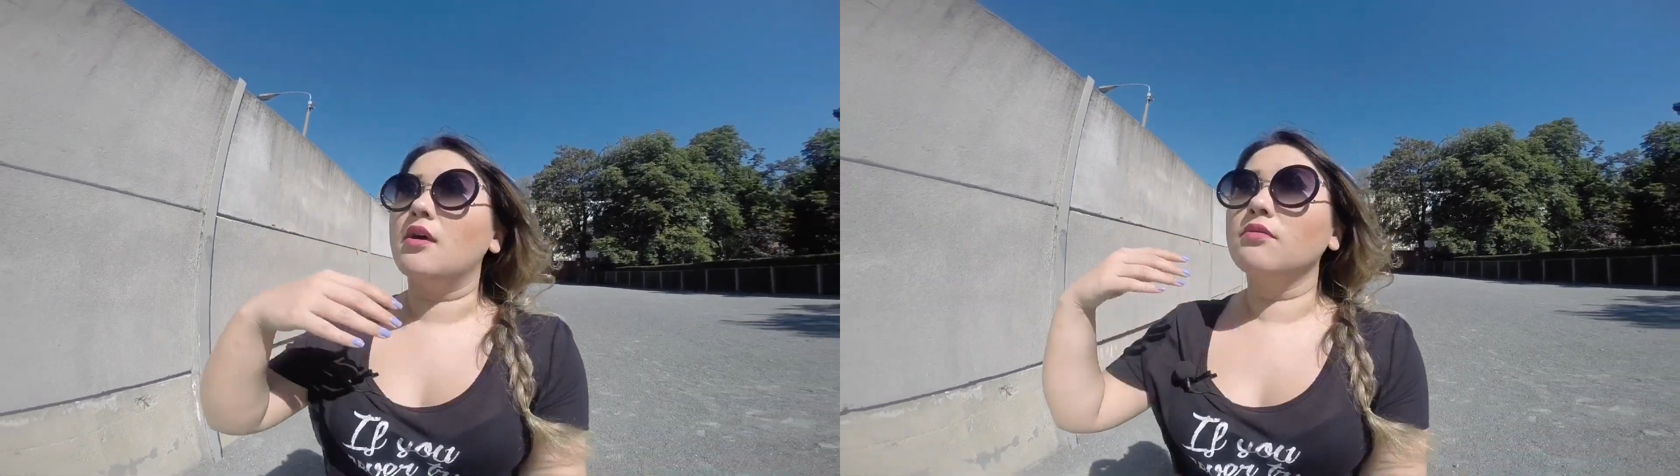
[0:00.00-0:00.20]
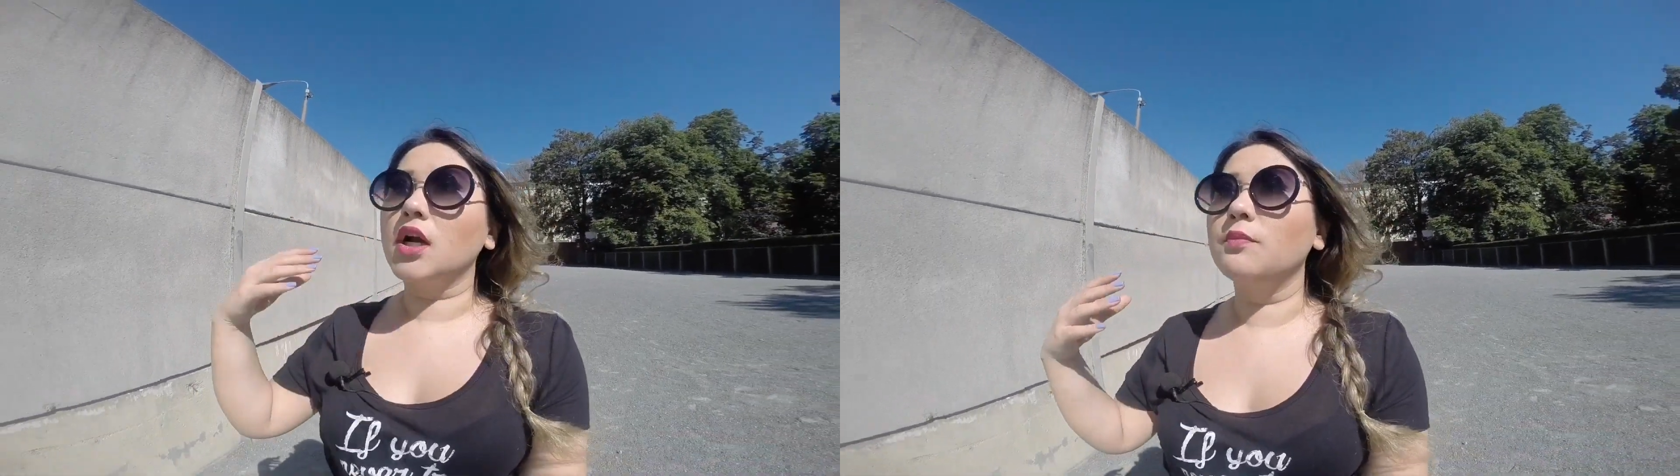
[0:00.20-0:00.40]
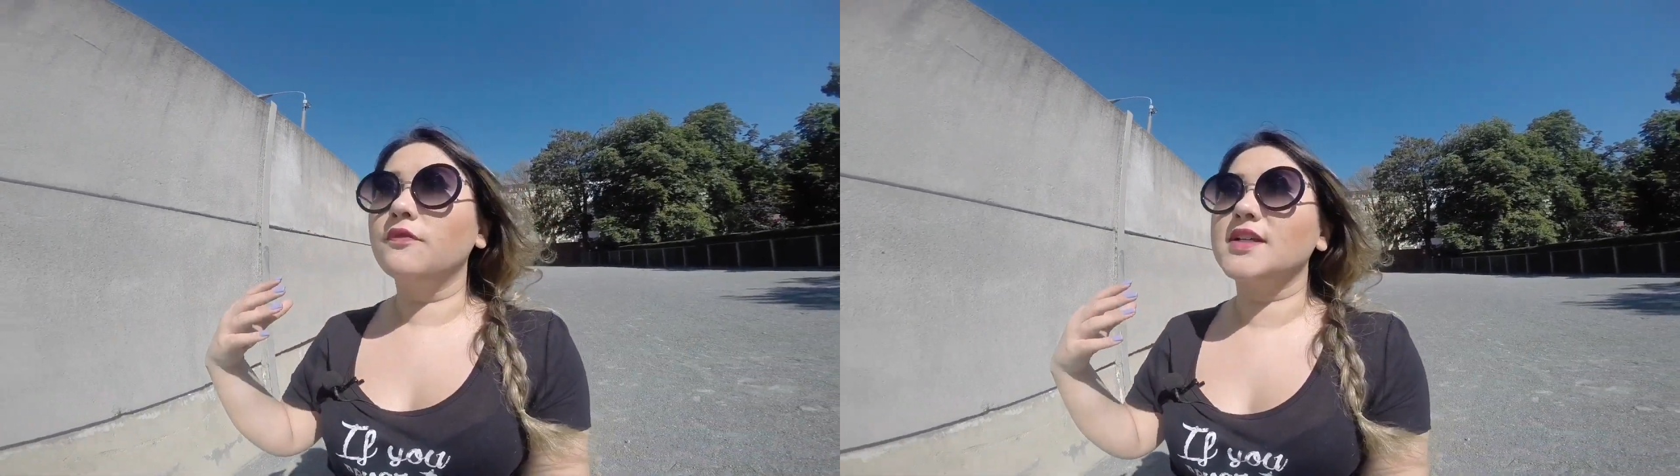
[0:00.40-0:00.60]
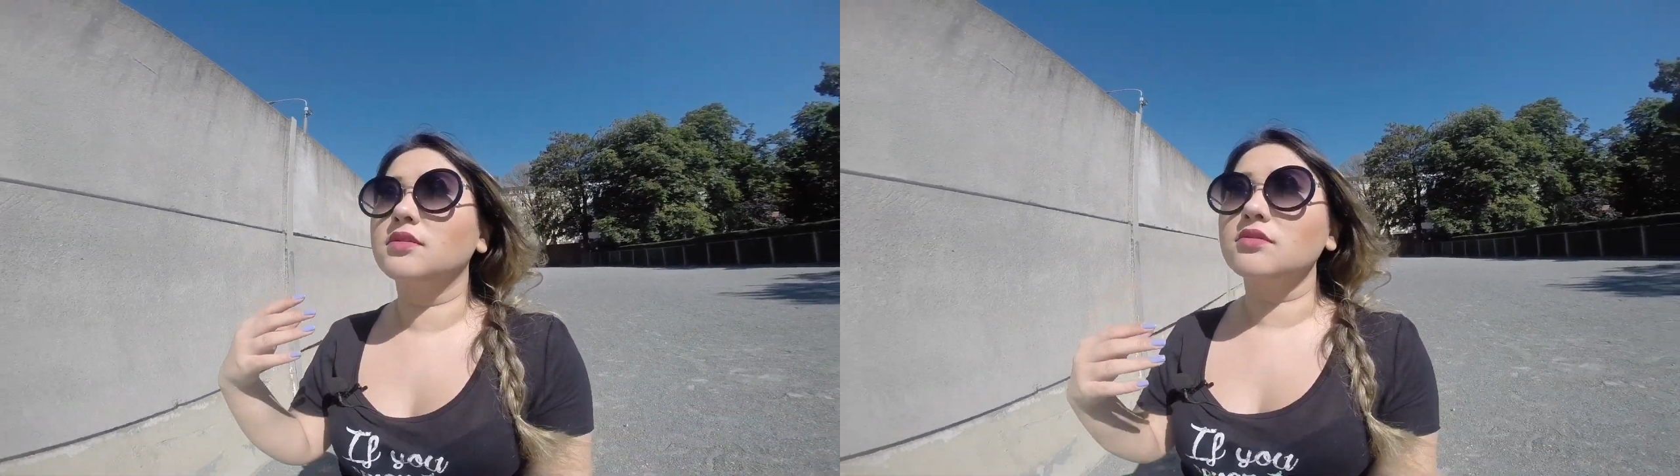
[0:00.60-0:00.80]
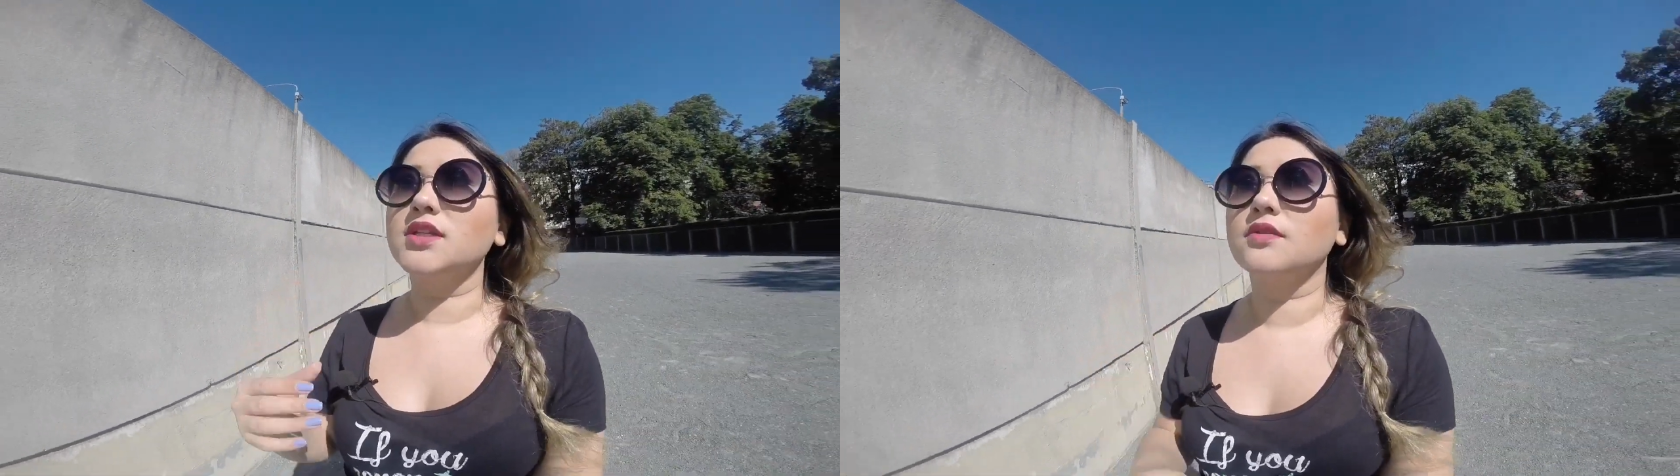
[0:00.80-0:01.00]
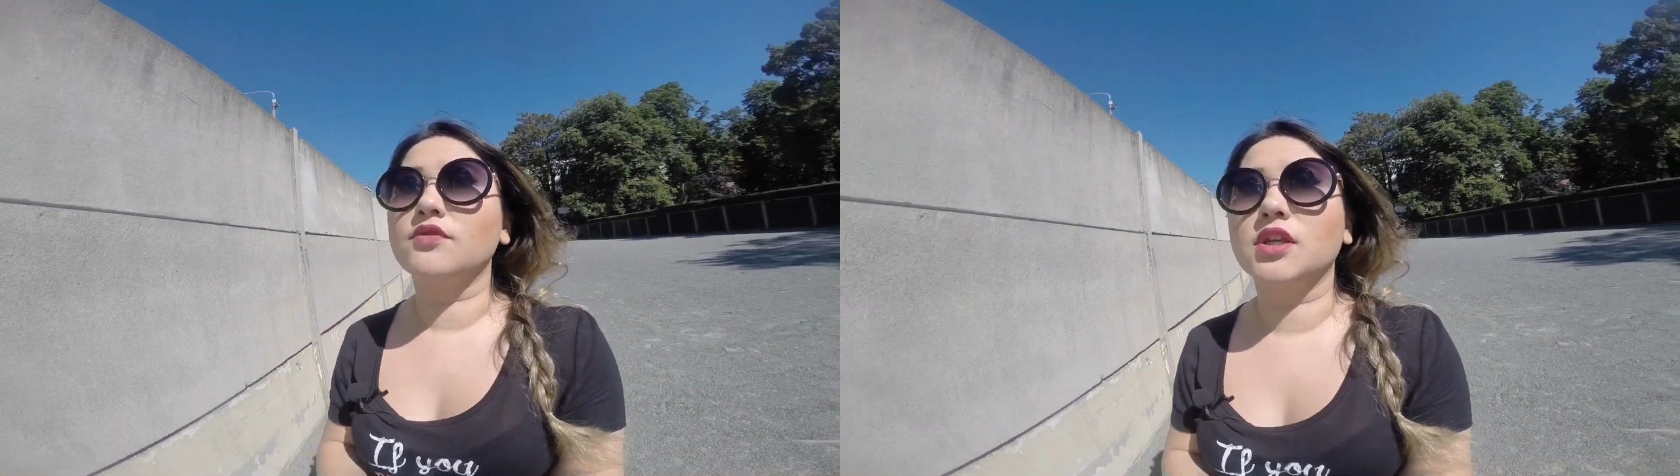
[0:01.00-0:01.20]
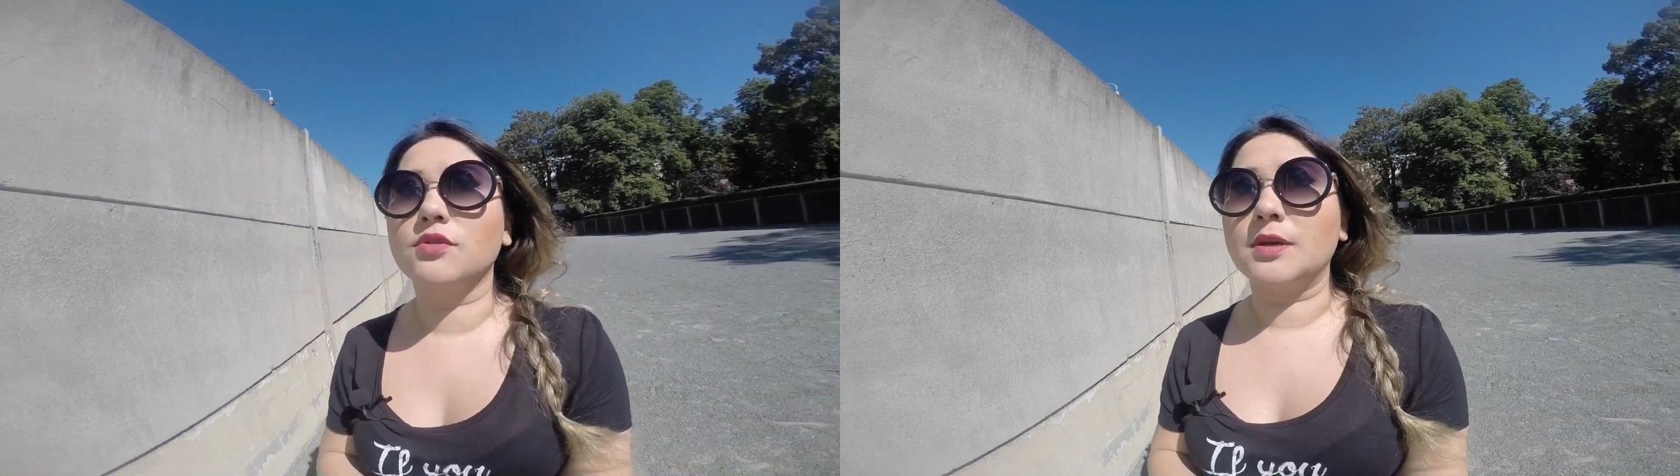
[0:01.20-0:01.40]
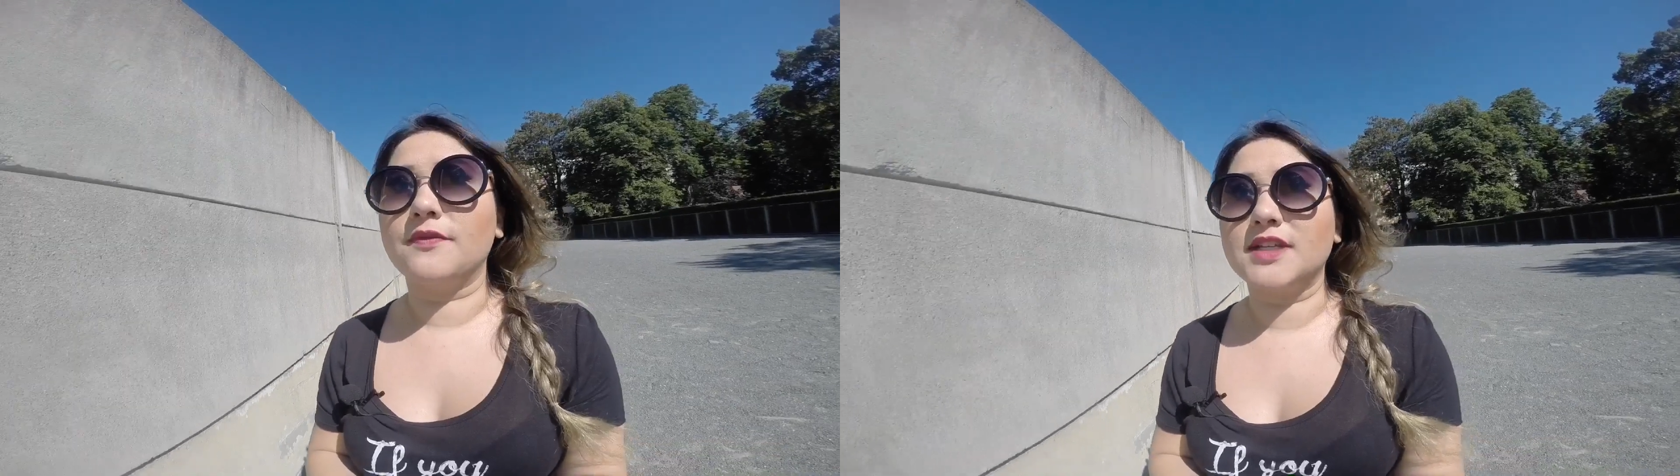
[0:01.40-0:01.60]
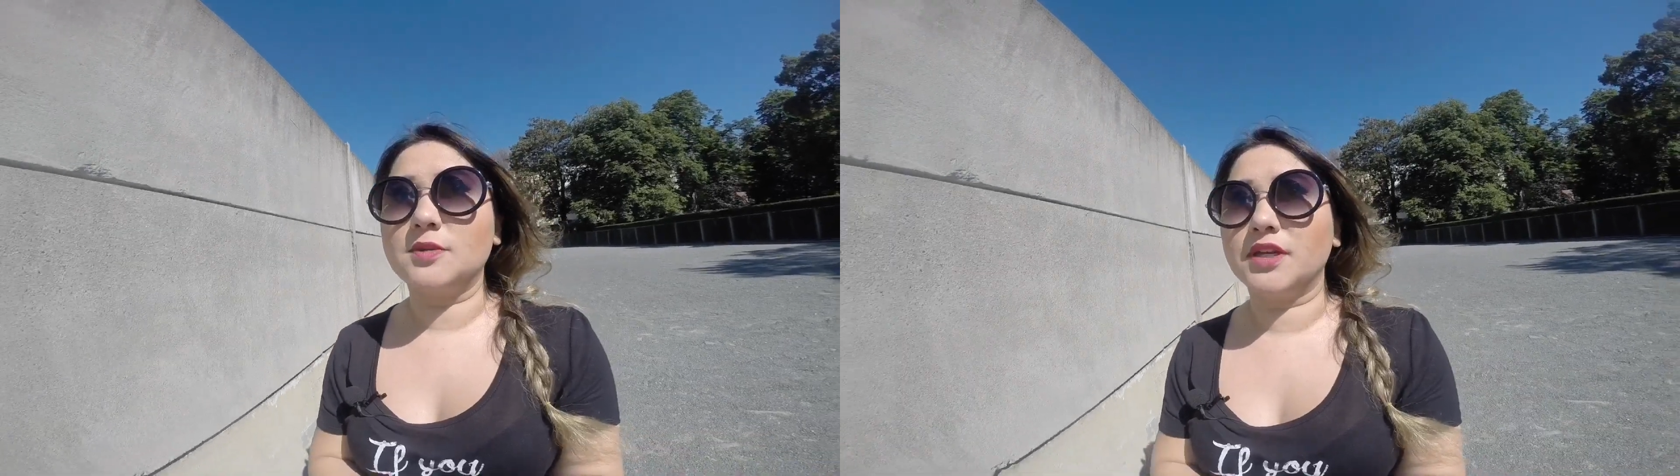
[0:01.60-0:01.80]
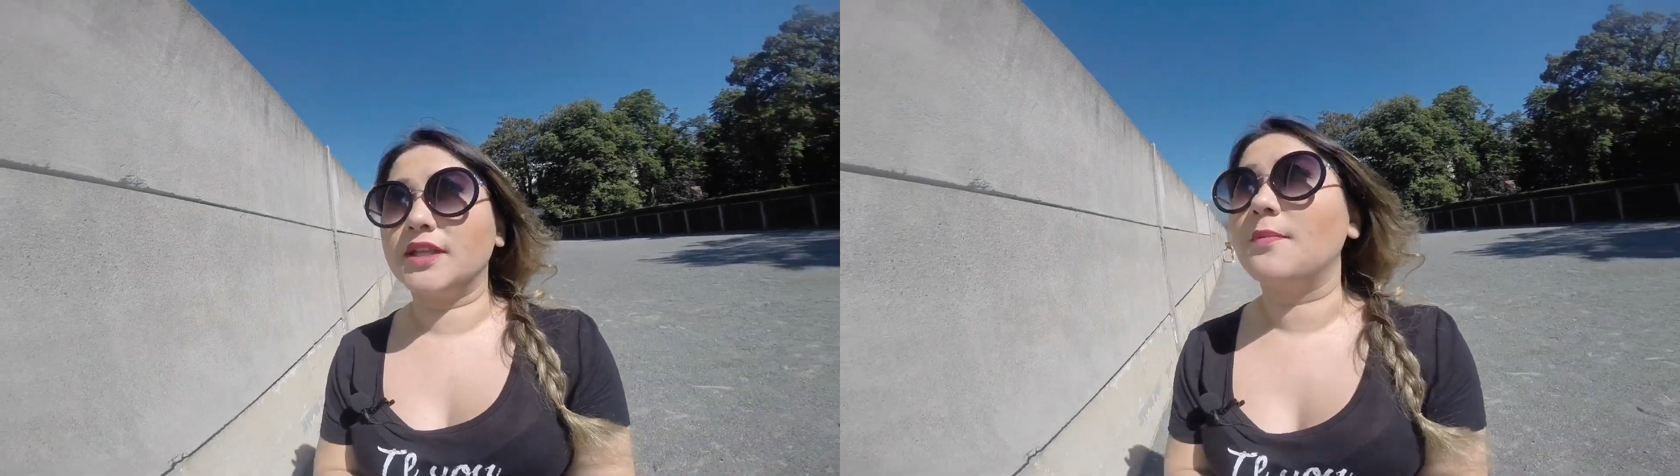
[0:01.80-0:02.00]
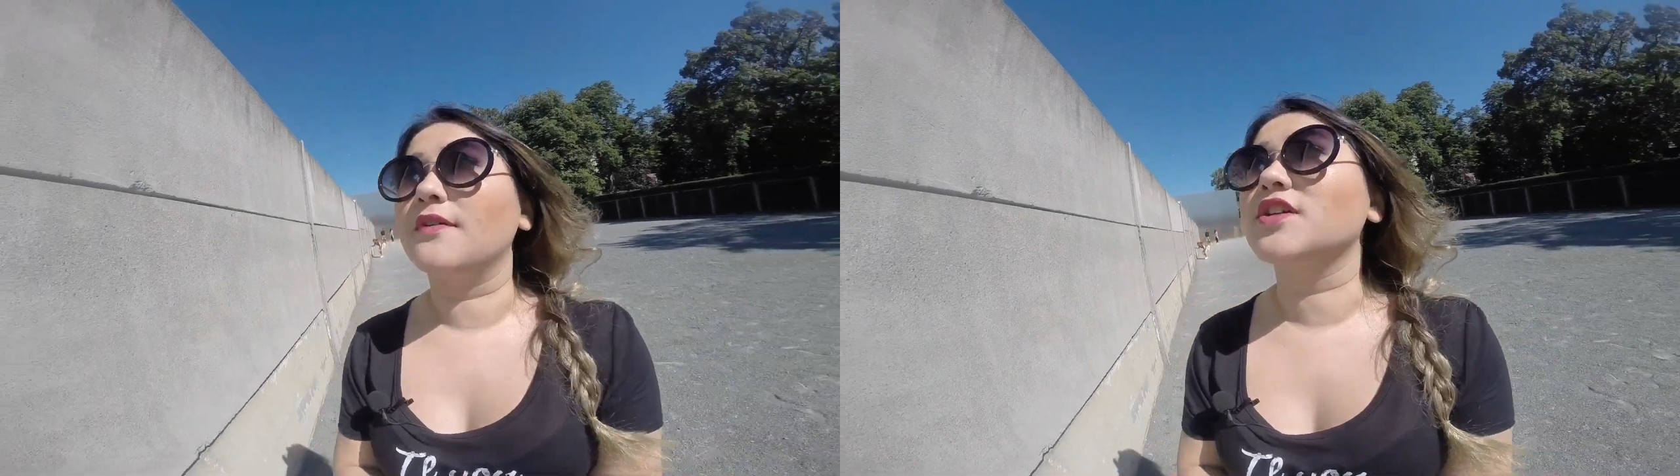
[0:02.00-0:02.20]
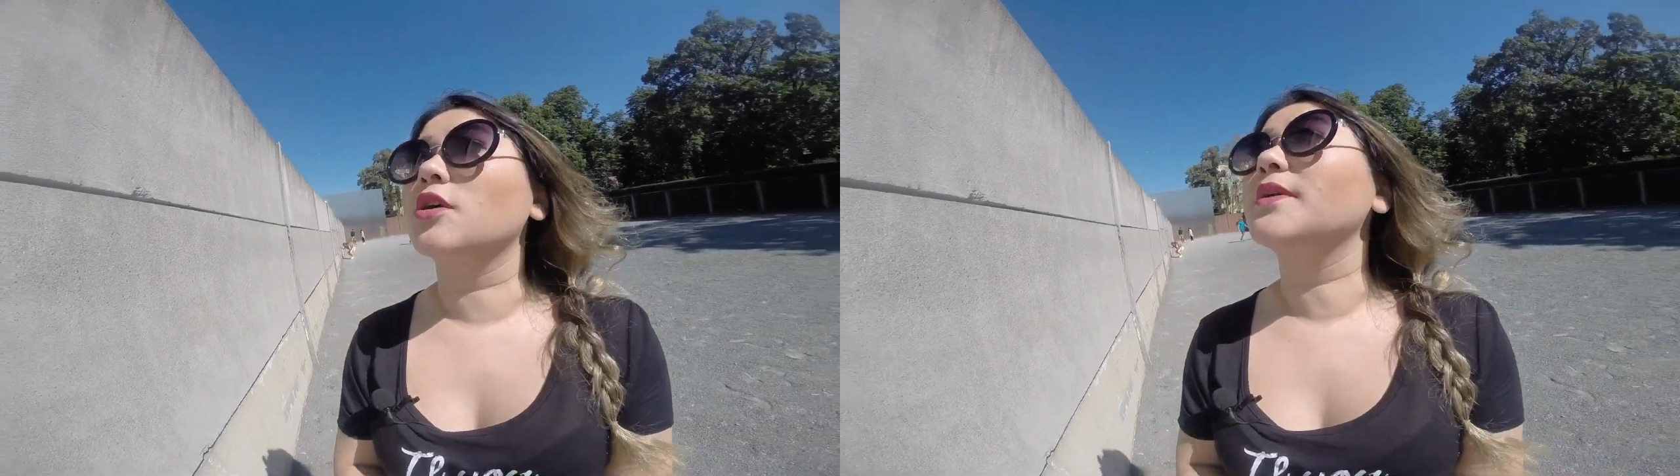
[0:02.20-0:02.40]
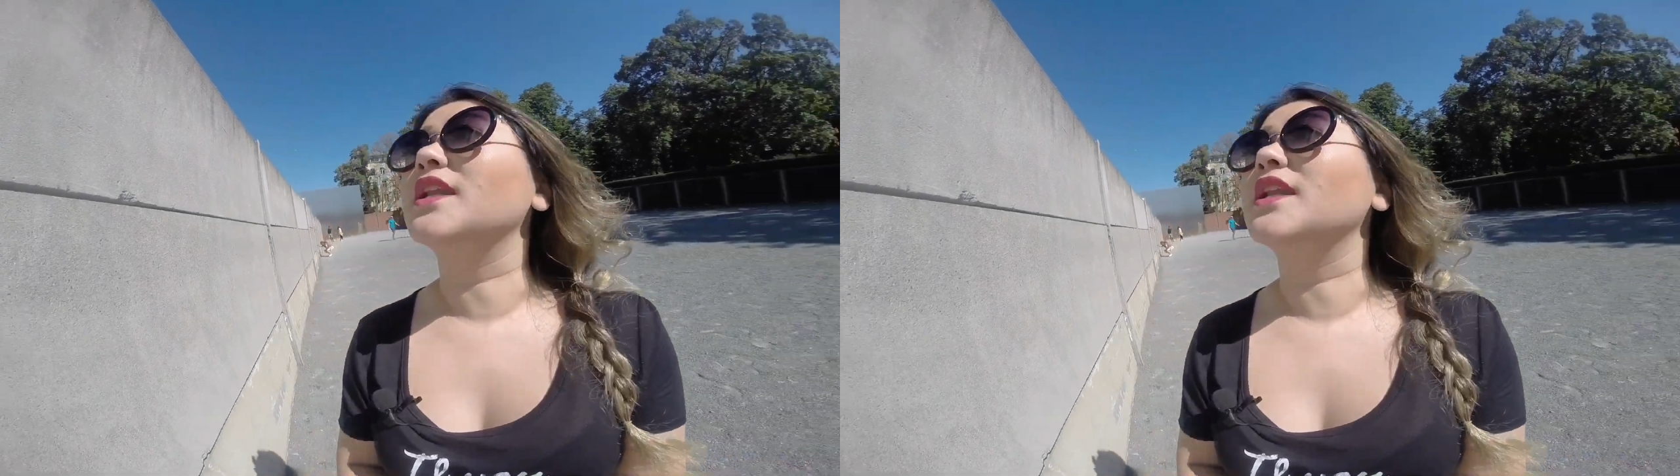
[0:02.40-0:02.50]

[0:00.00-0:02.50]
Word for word: É um campo vazio, não sei se eu vou conseguir mostrar pra vocês porque dá pra ver só